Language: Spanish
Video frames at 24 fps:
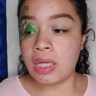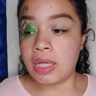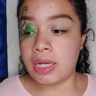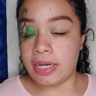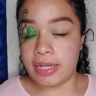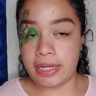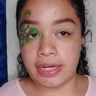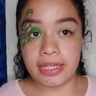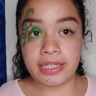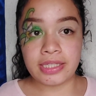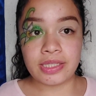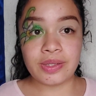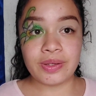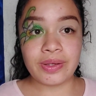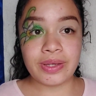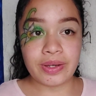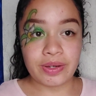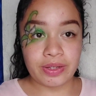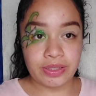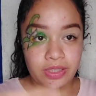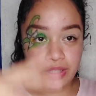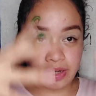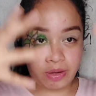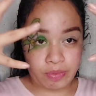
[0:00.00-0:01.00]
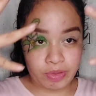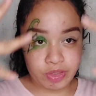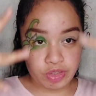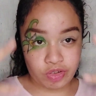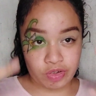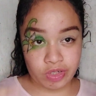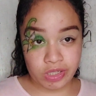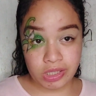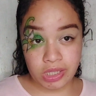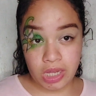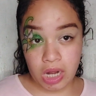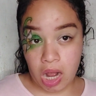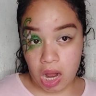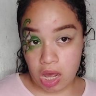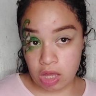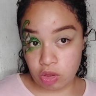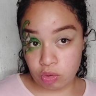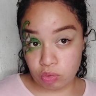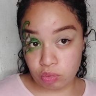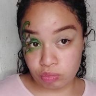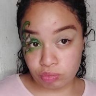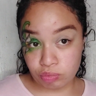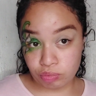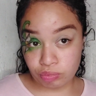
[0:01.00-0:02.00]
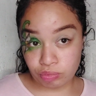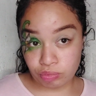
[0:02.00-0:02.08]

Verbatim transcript: hacer eso y continuamos con este lado.